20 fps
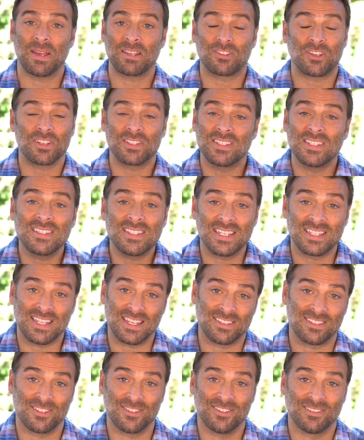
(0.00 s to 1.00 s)
Parce que si
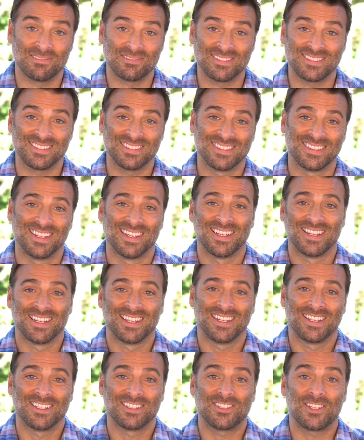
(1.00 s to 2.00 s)
c'était ça,
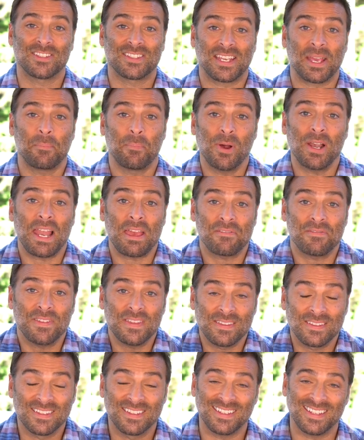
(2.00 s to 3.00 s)
ce serait pas la vie.